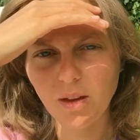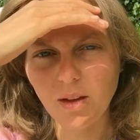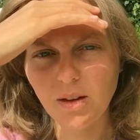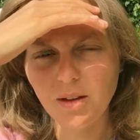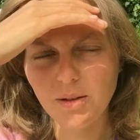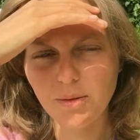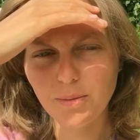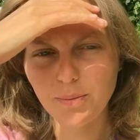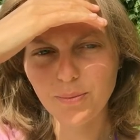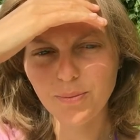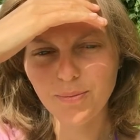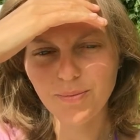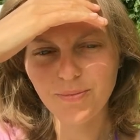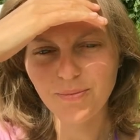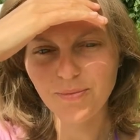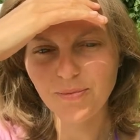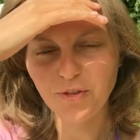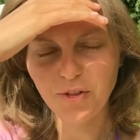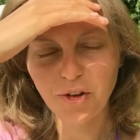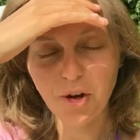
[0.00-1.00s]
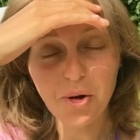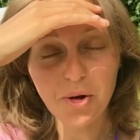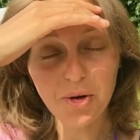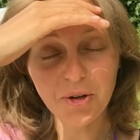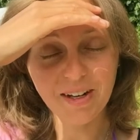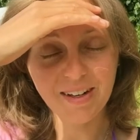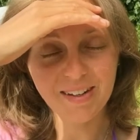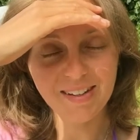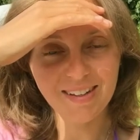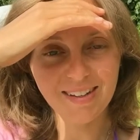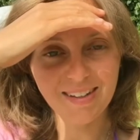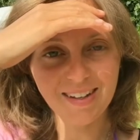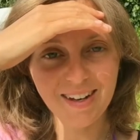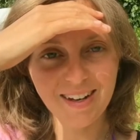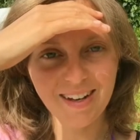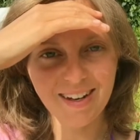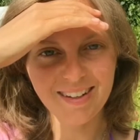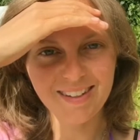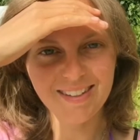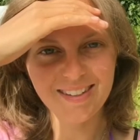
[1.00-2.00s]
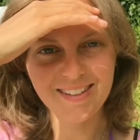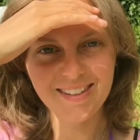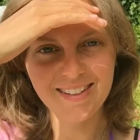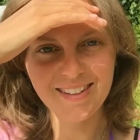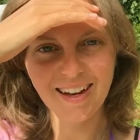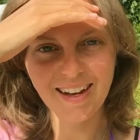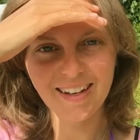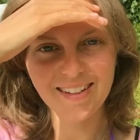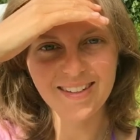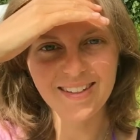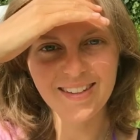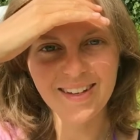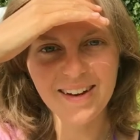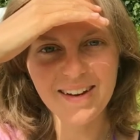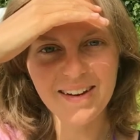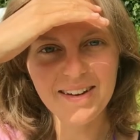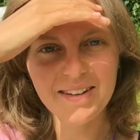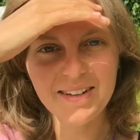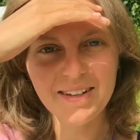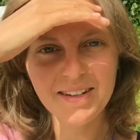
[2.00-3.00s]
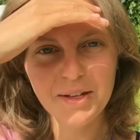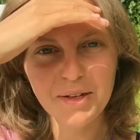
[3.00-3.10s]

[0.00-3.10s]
ähm, Frau kennengelernt, die Anja.